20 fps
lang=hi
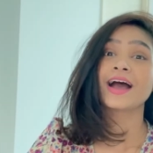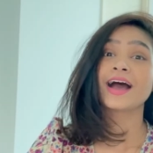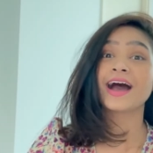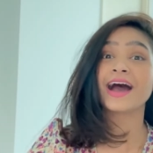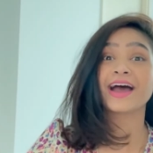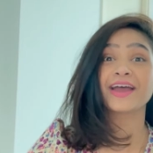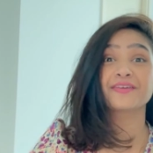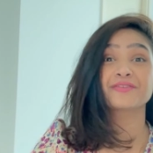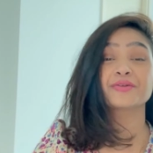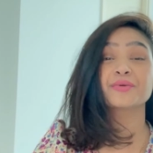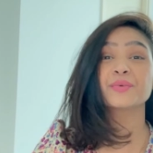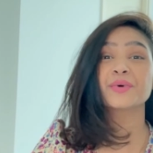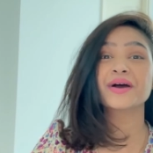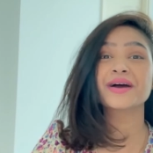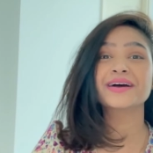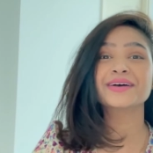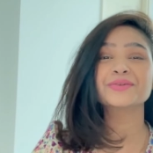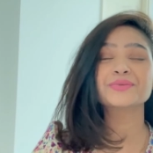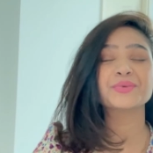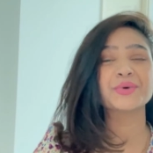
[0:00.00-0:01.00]
हाय
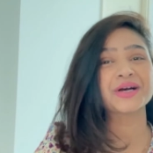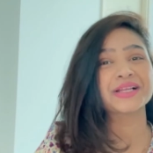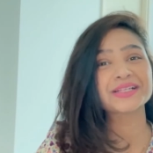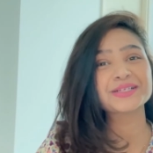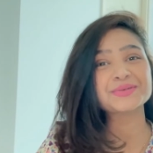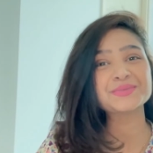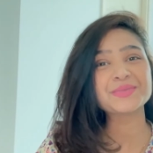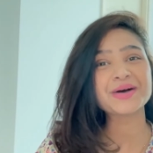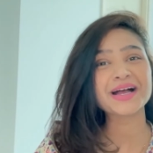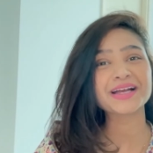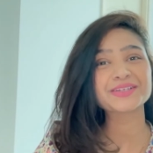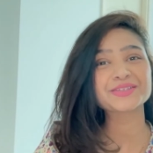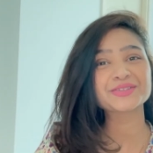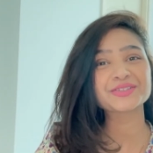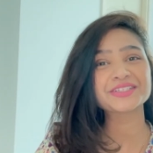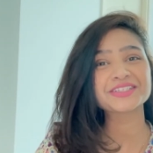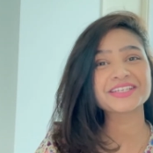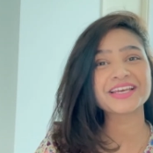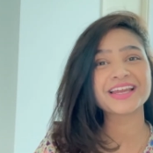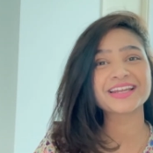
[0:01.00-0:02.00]
एवरीवन वेलकम बैक टू द
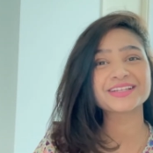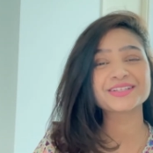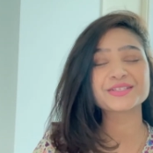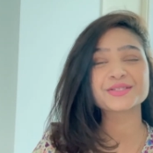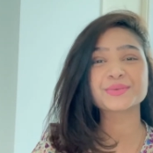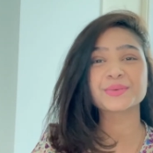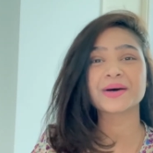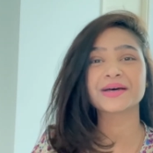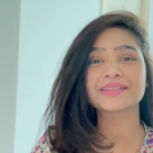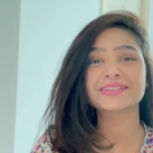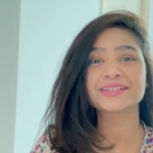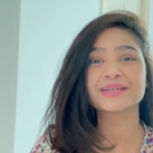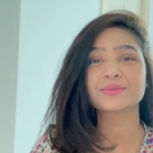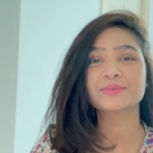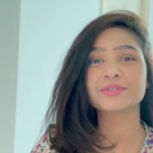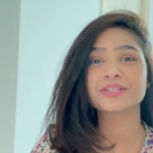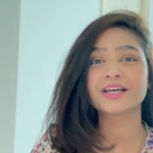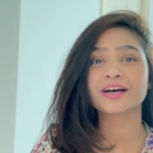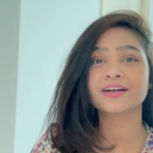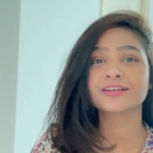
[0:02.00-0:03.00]
चैनल स्वाति
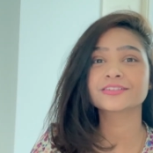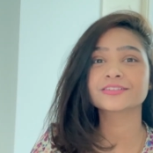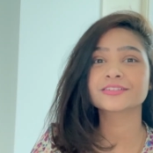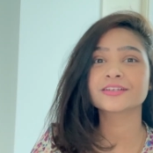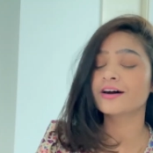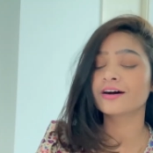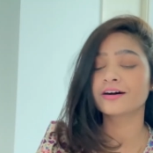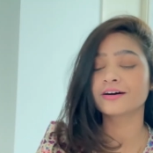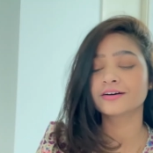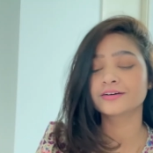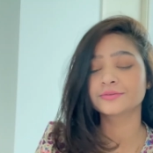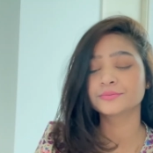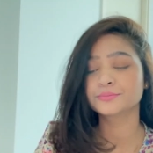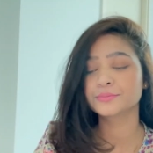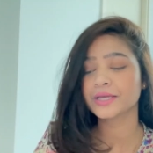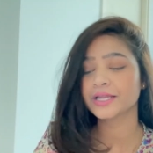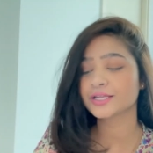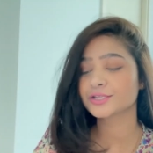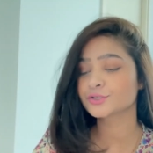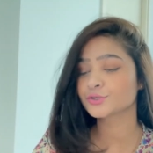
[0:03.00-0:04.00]
अभिलाष
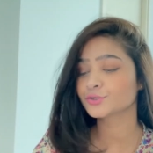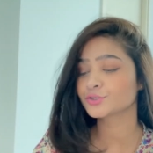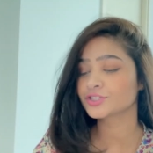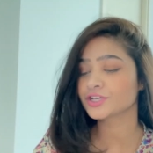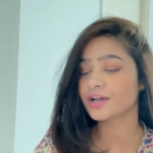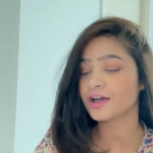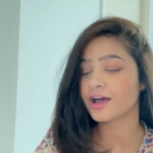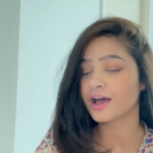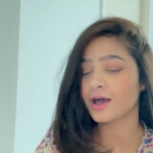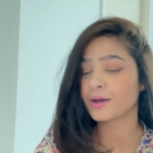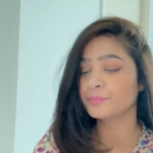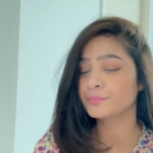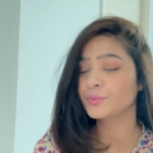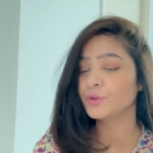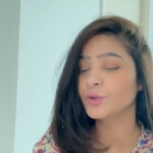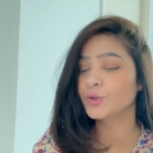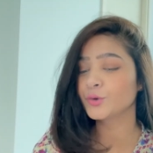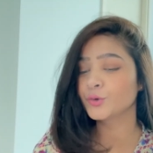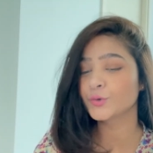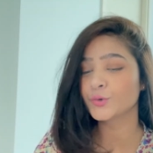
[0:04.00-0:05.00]
मैंने सोचा आप
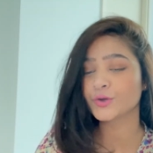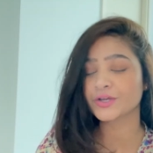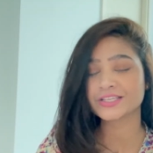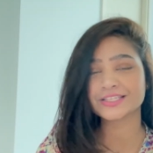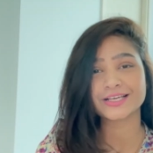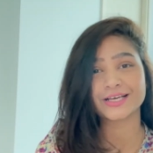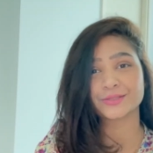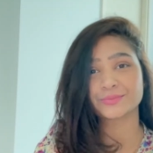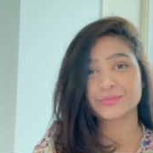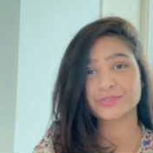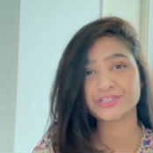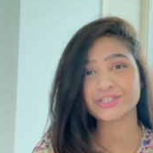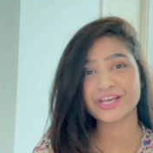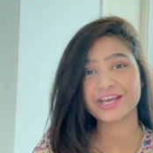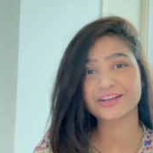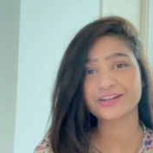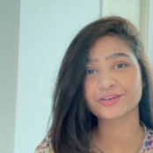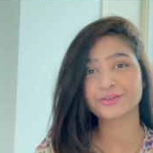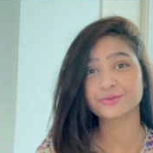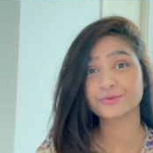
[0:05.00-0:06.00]
लोगों के साथ में शेयर
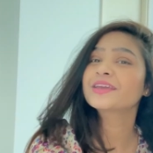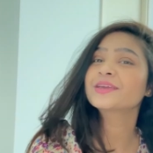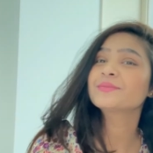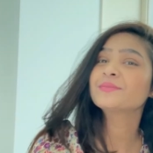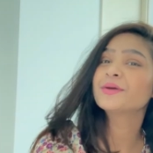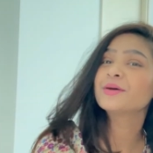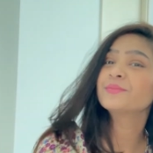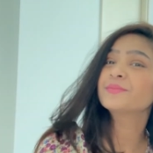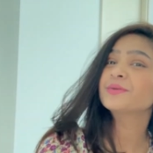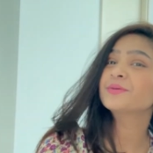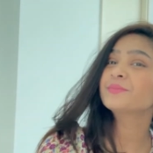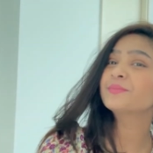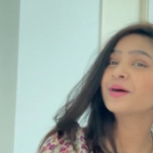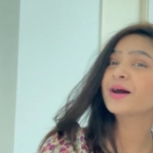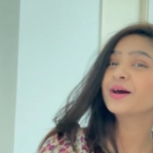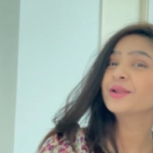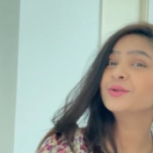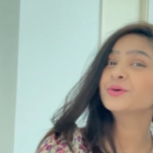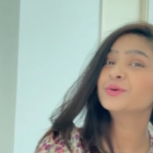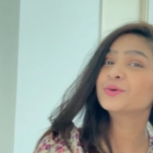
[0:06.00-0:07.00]
करूं कि मैं अपने
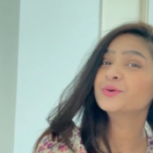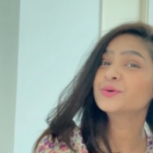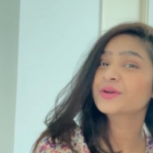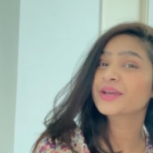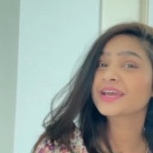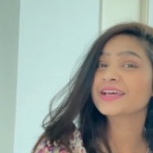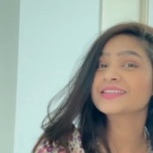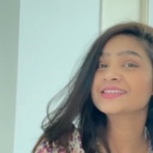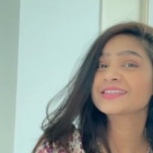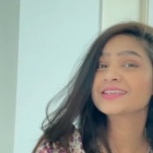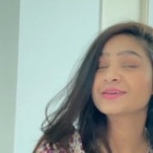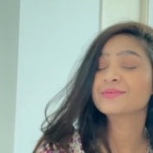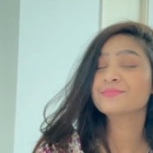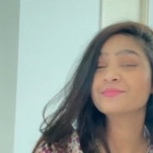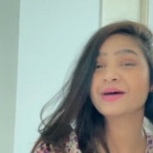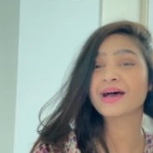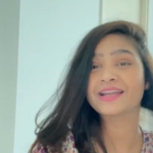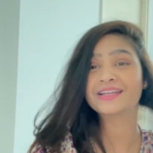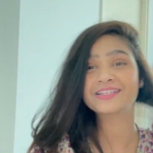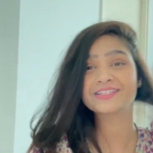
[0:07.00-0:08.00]
बालों को कैसे
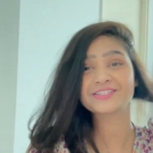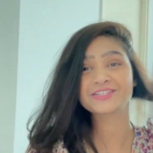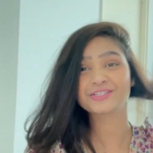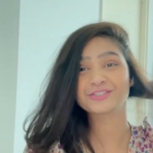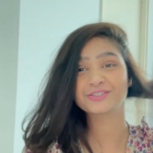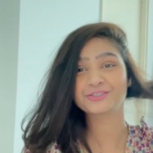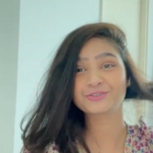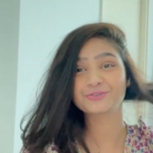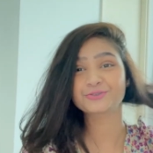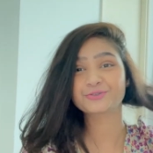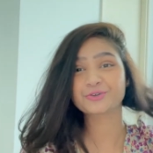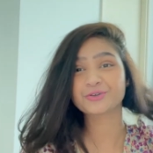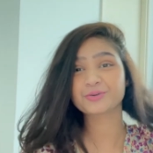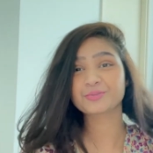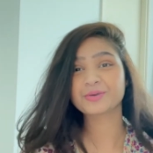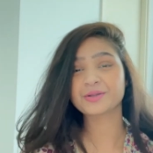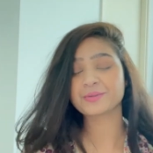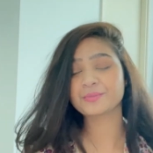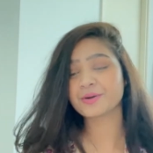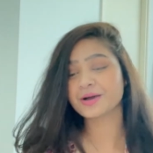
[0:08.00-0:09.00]
मैनेज करती हूं क्योंकि
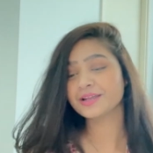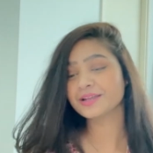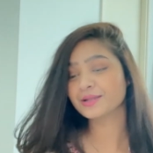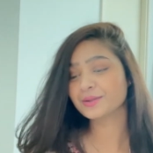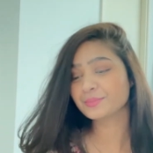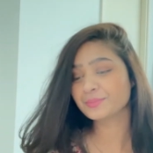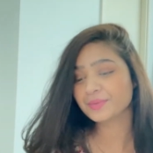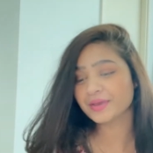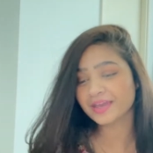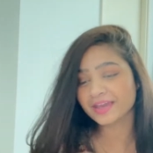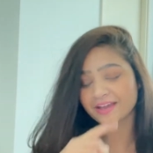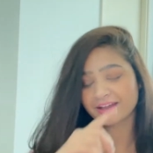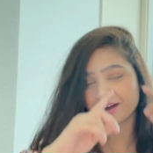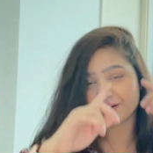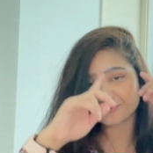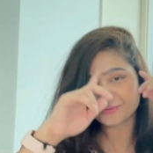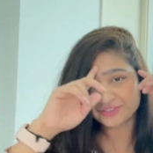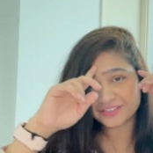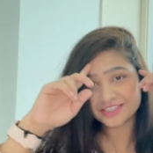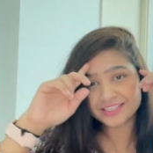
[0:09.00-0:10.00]
मेरे बाल लंबे हैं
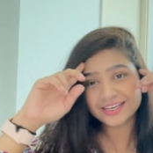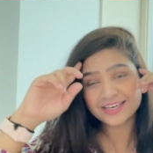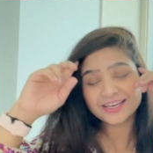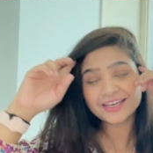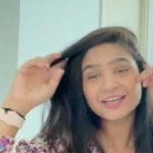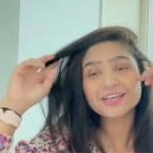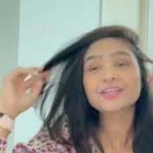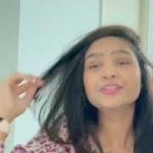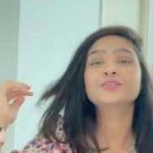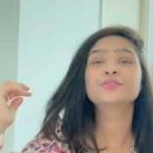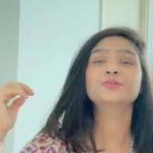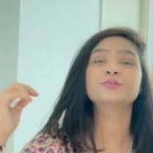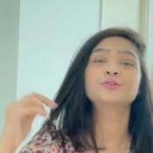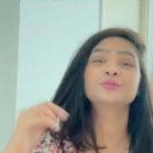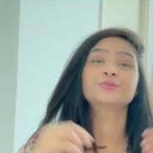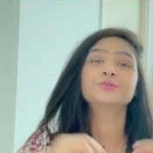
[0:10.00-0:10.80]
काफ़ी तो